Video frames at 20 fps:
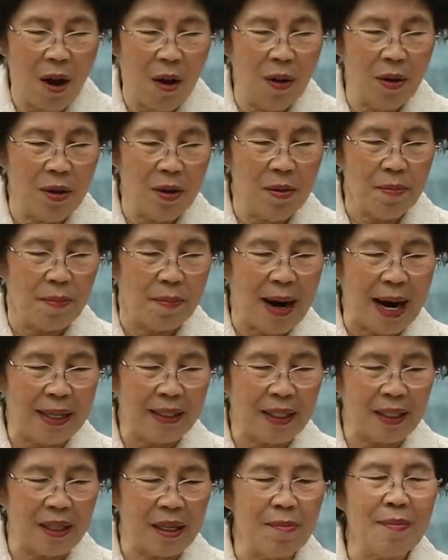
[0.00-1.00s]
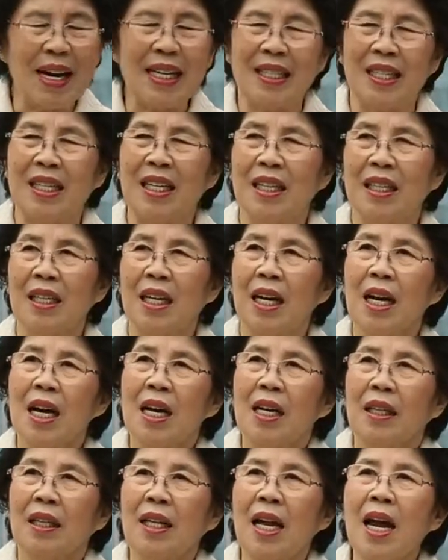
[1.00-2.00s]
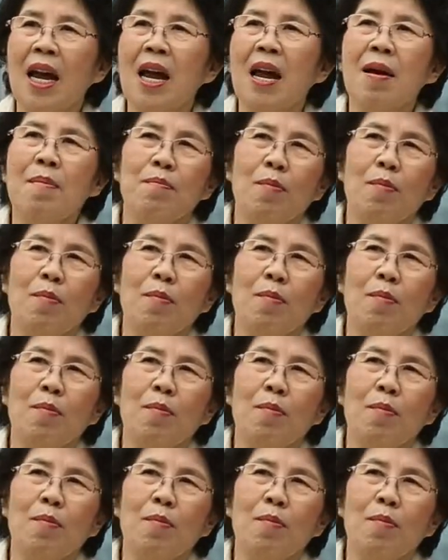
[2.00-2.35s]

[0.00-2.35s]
오늘 말씀하신 내